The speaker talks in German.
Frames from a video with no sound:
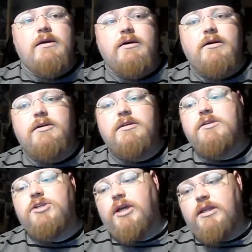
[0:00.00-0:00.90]
äh,
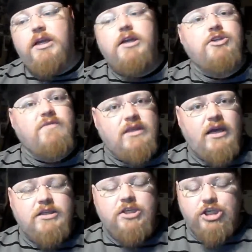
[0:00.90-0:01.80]
strategisch wie
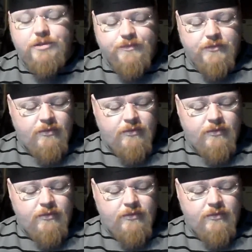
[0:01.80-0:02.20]
taktisch.